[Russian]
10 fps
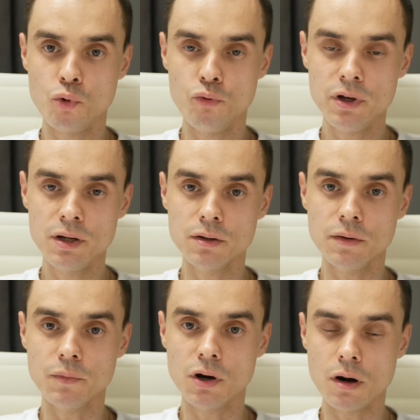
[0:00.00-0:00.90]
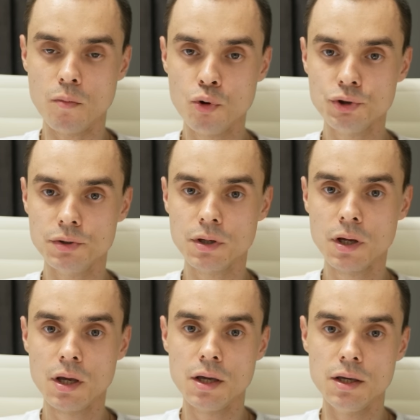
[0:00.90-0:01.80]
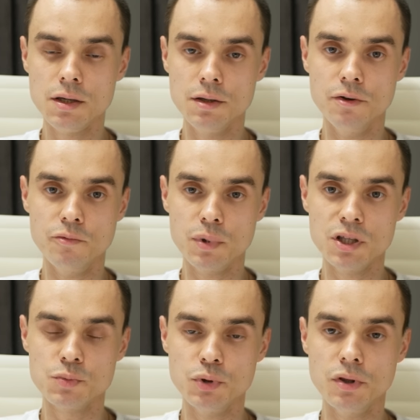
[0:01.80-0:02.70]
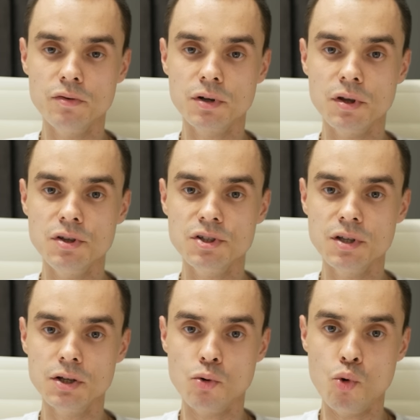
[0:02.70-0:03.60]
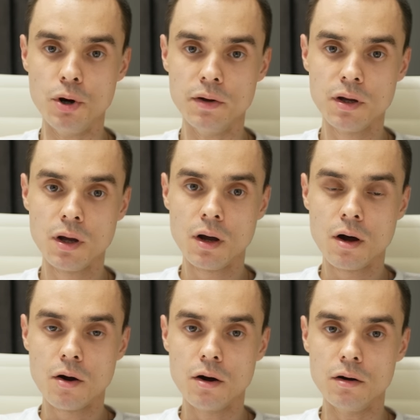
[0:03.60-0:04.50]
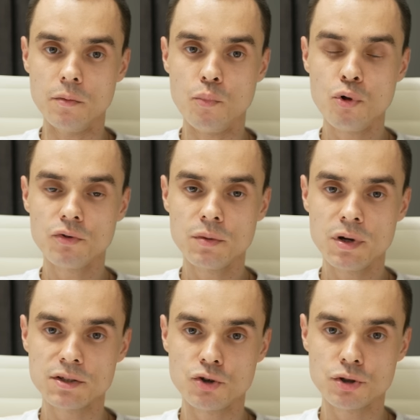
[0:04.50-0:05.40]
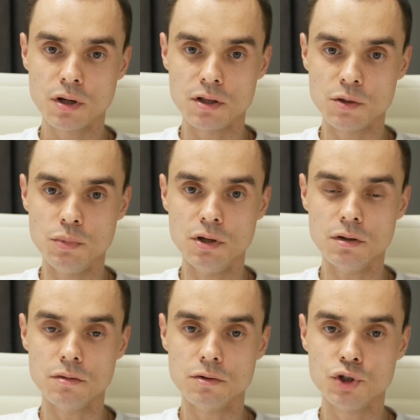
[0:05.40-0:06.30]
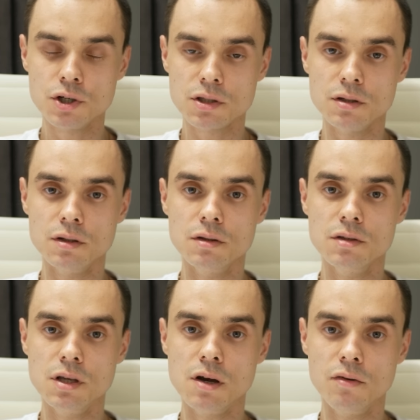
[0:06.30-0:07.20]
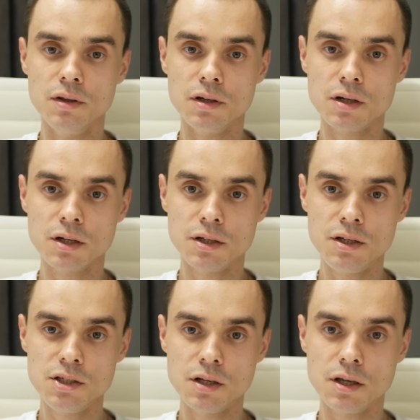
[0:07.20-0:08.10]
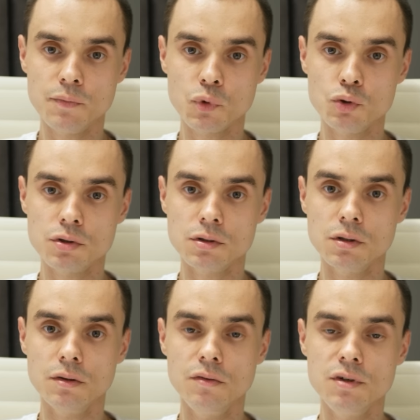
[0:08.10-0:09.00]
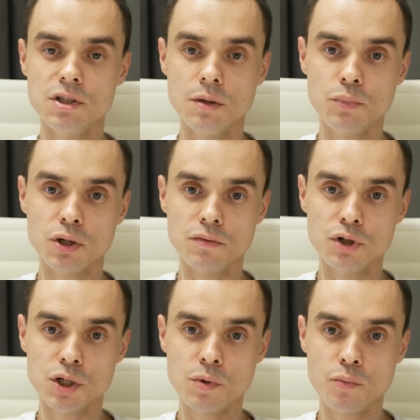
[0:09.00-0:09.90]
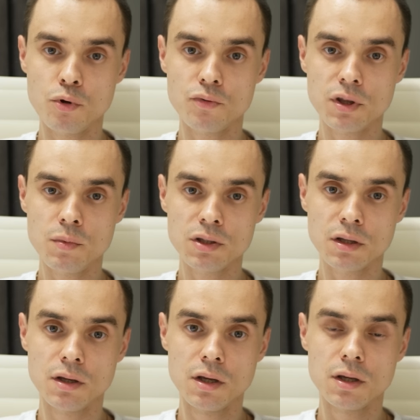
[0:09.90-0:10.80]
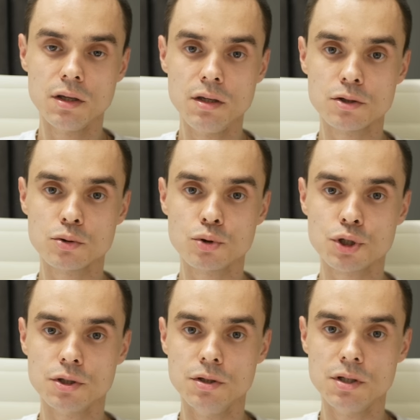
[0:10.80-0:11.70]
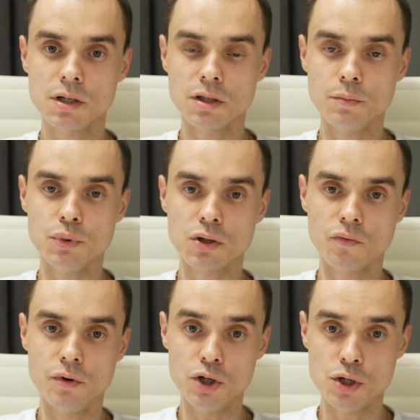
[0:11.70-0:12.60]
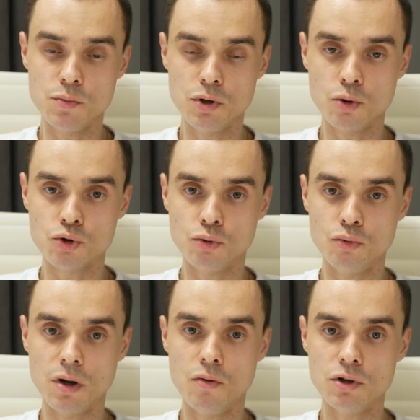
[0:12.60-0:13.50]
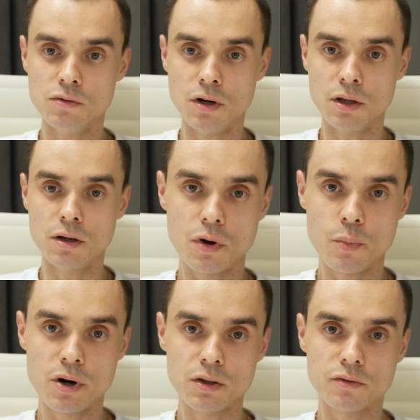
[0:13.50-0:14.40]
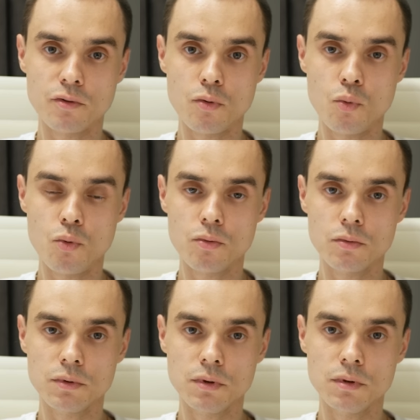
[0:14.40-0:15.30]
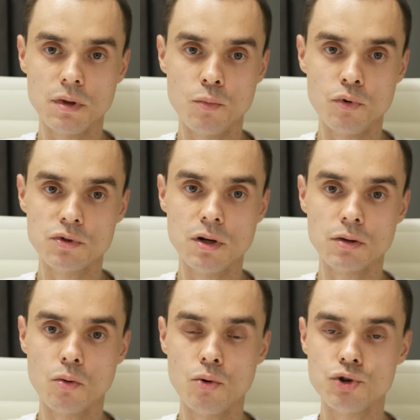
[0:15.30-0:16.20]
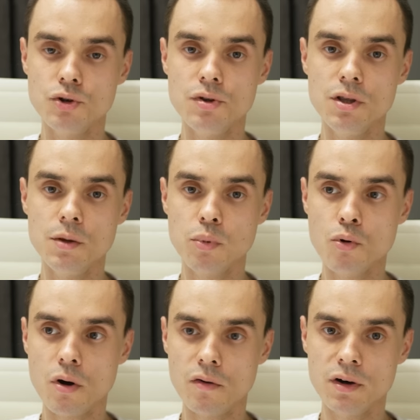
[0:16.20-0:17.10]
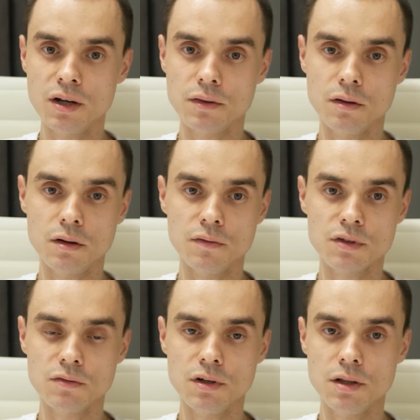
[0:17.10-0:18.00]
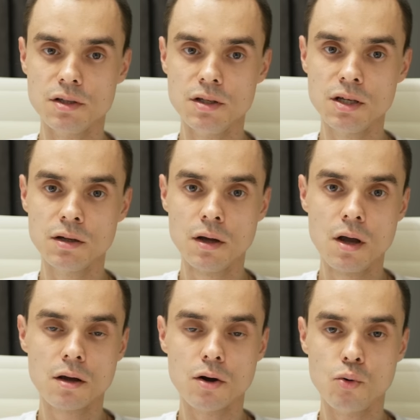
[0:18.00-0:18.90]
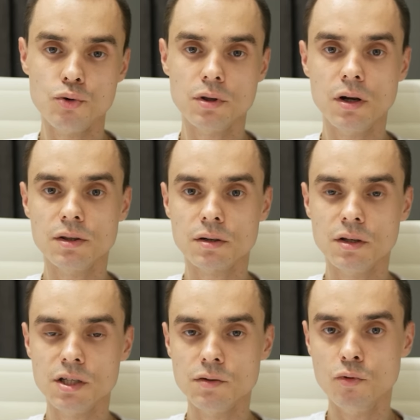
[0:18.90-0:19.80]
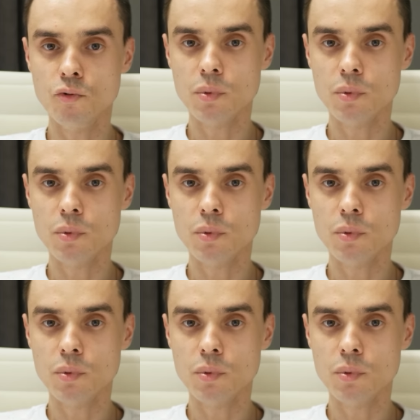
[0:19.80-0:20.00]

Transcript: уверенно работать и, в принципе, наверное, не знать горя. Э, полуавтомат сочетает в себе честные заявленные характеристики, то есть это 200 ампер в режиме полуавтомата и 160 ампер в режиме ручной договой сварки. Аппарат, на мой взгляд, очень неплохо варит, наверное, в своей цене какую-то альтернативу